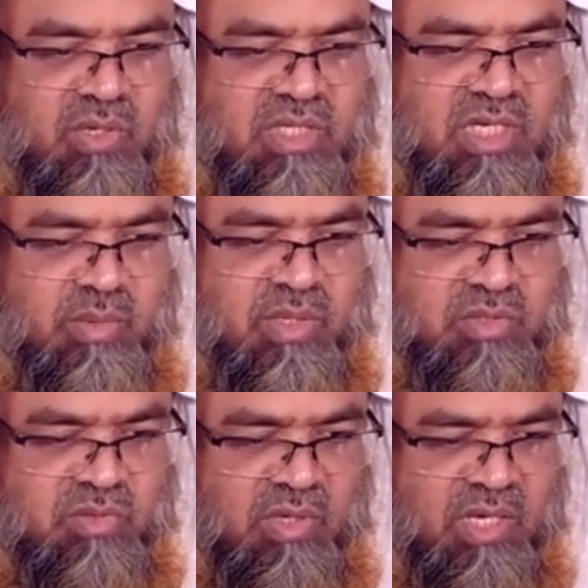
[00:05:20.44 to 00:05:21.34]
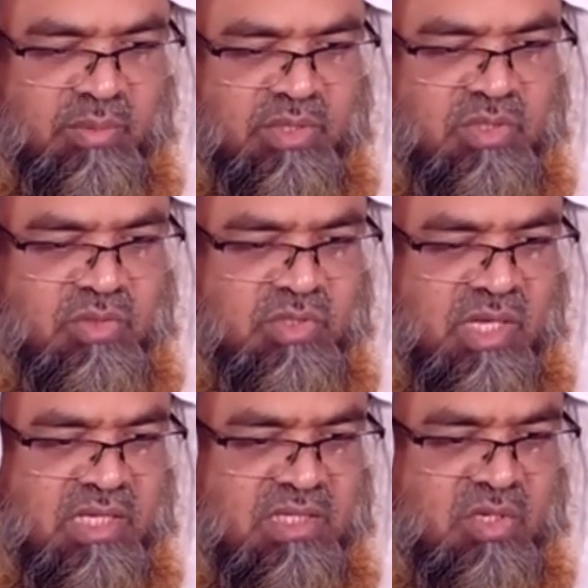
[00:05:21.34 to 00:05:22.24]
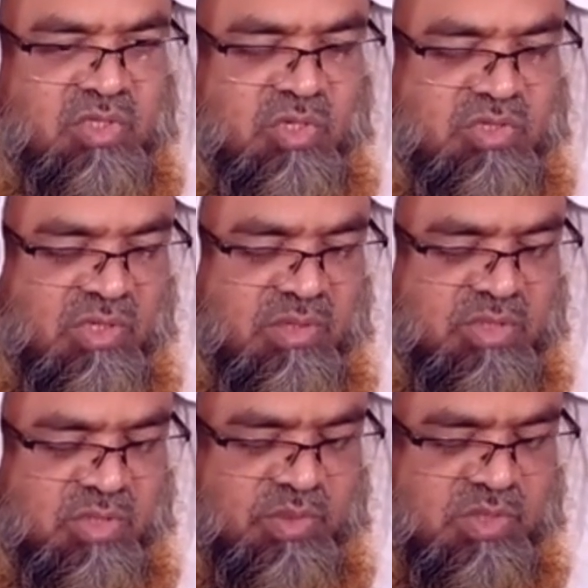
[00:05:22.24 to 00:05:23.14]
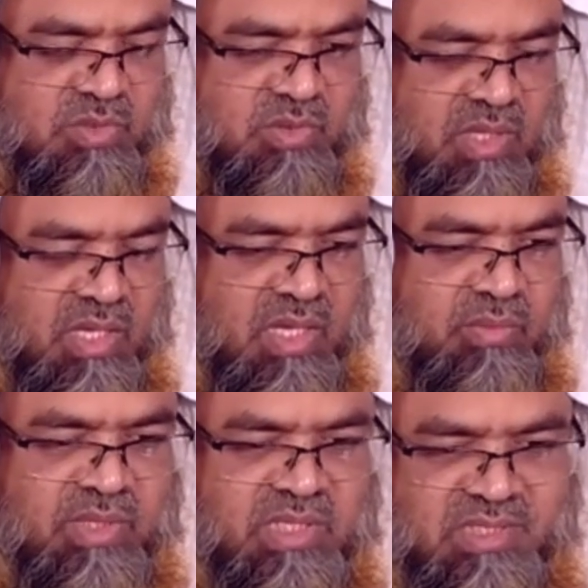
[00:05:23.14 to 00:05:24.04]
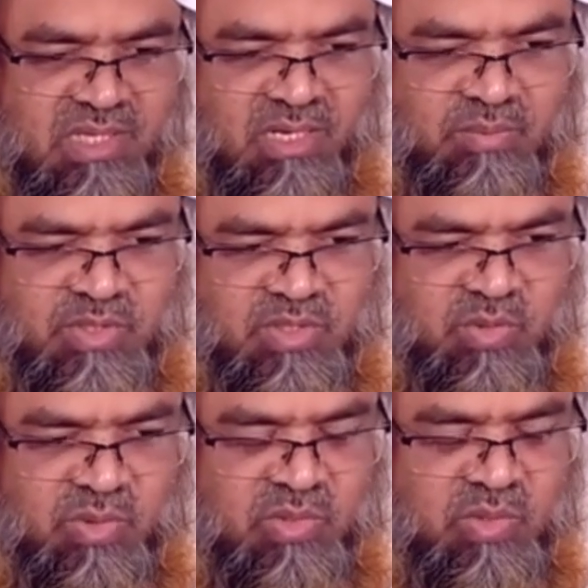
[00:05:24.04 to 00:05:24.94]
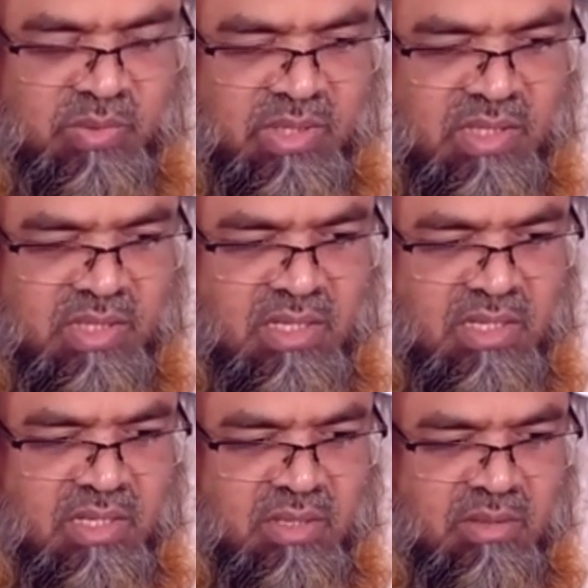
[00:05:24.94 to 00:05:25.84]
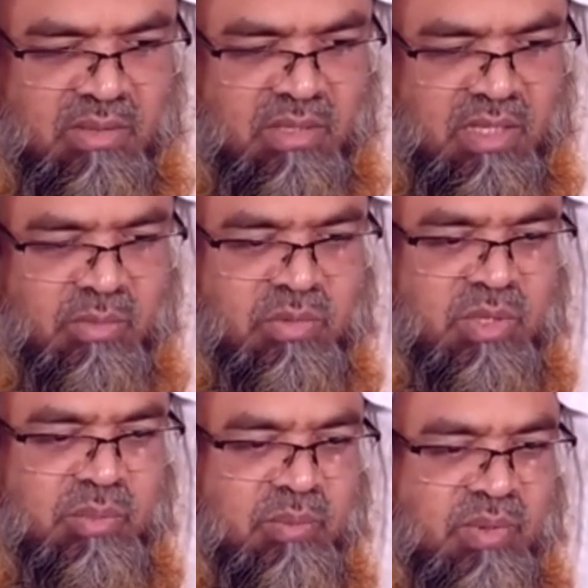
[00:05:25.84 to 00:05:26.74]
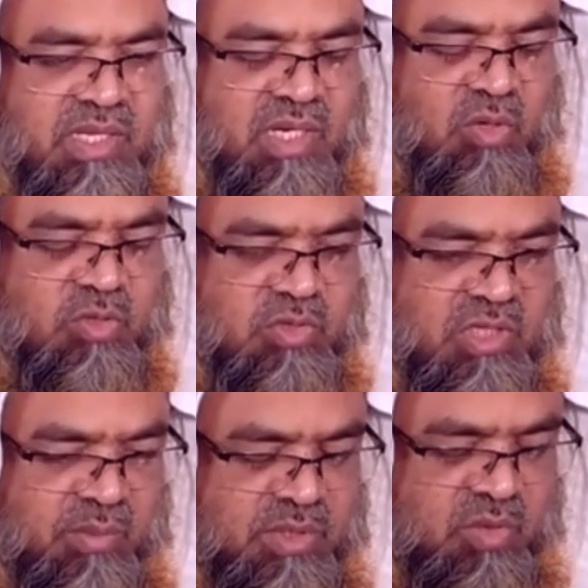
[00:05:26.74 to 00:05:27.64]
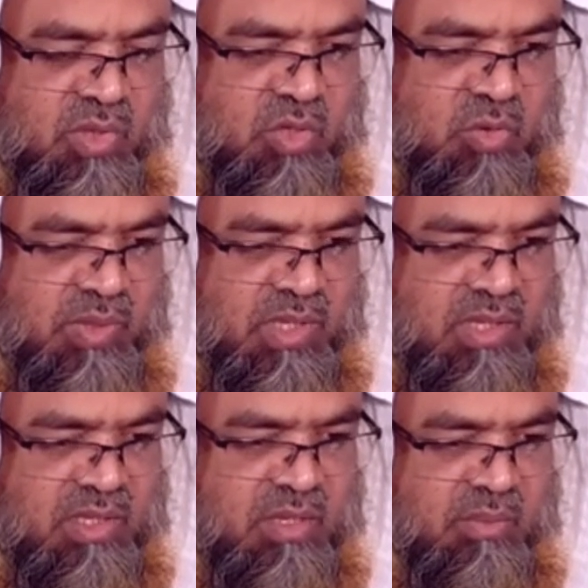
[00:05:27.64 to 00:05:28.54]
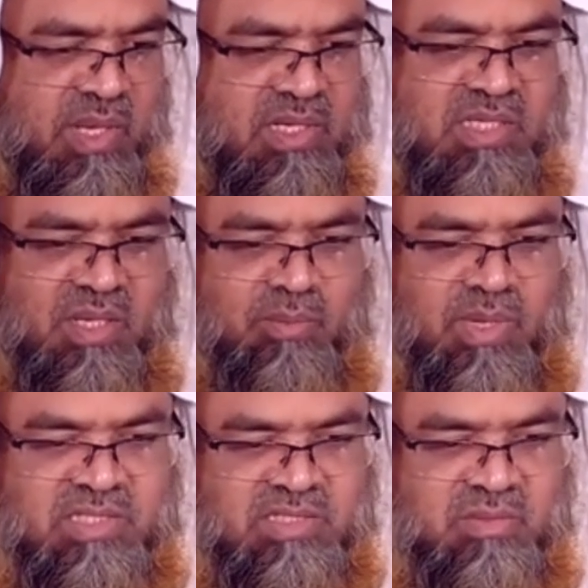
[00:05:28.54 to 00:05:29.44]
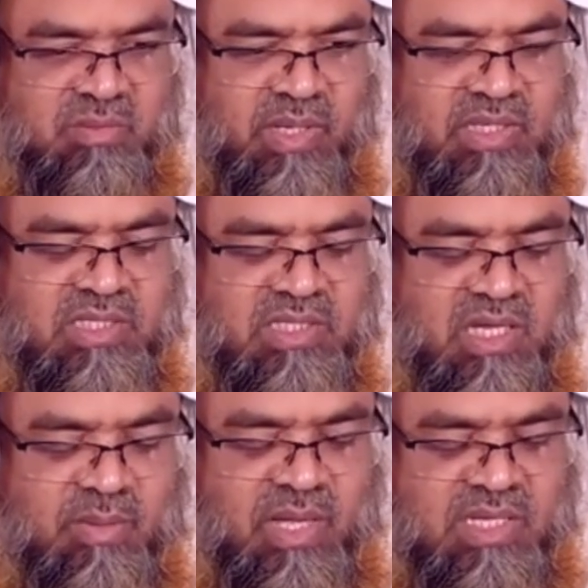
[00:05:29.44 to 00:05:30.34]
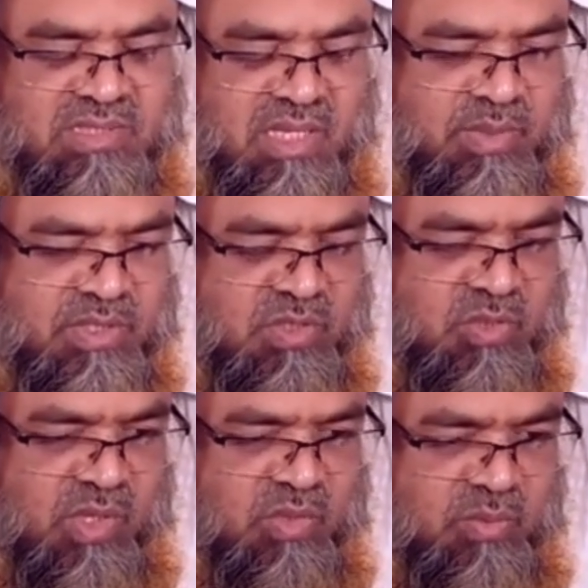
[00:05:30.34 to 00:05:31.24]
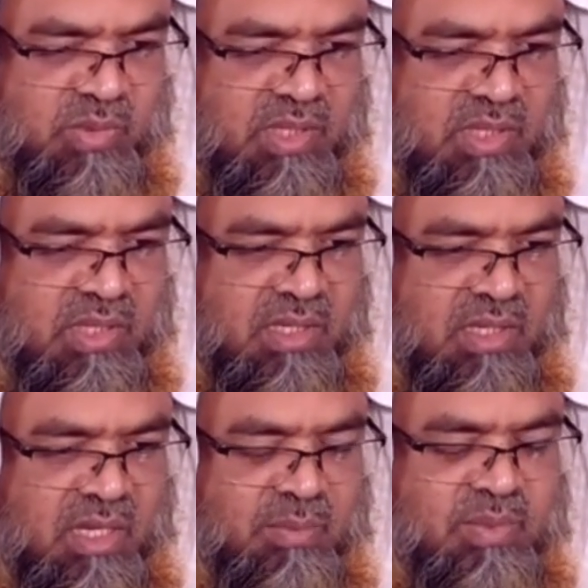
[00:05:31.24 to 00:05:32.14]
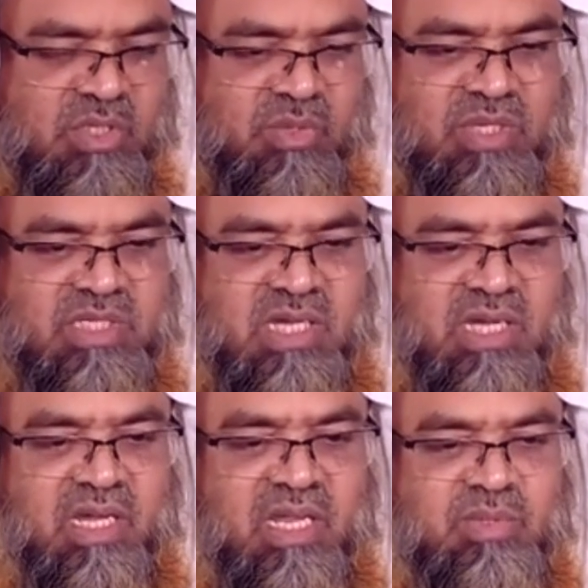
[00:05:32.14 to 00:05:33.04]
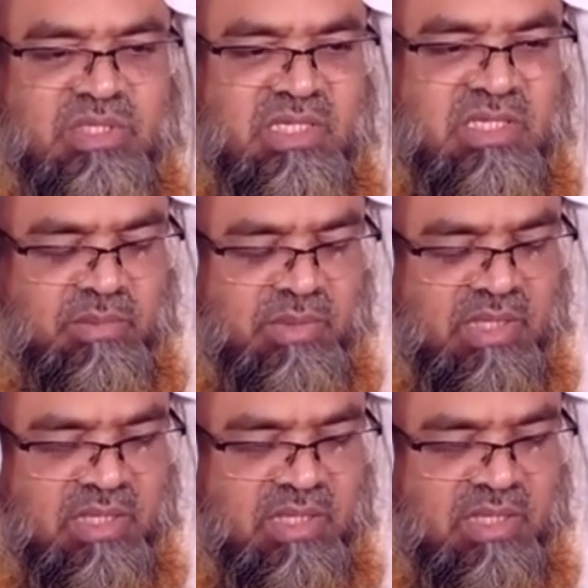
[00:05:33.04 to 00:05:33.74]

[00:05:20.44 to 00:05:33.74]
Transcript: দিনই অর্জন করলে আপনার জন্য আল্লাহ তালাও সহজ করে দেবেন সব কিছু ফেরেস তারা আপনার জন্য দোয়া করবে এমনকি পিঁপড়া তার গর্ত থেকে আপনাদের দোয়া করবে পানিতে আর মাছ পানিতে থাকা মাছ আপনার জন্য দোয়া করবে আপনার জন্য ফেরেস্তারা ডানা বিছিয়ে দিবে